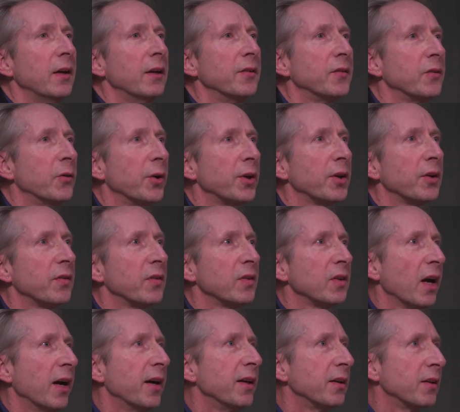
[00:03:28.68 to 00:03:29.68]
Es deutet
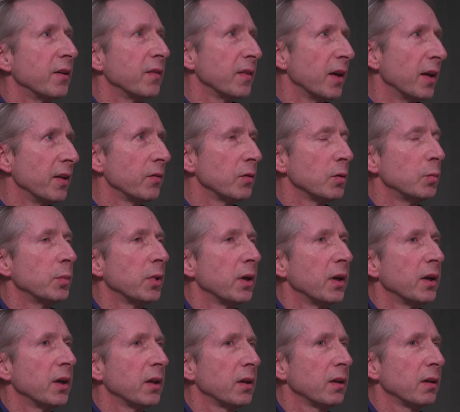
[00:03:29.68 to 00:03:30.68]
sich einiges an, so im
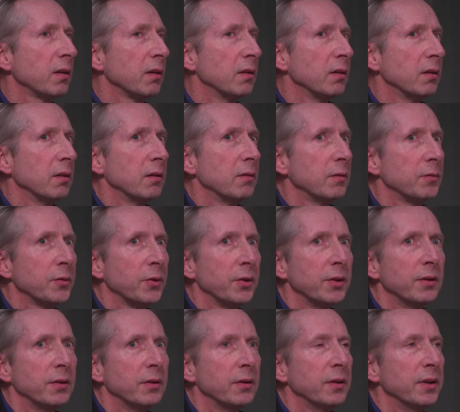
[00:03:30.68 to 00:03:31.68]
Bereich äh,
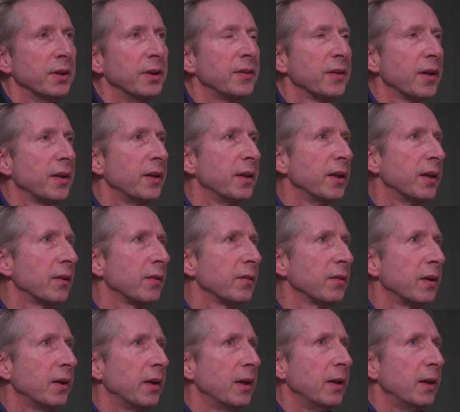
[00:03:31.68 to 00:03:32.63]
von äh, Internet,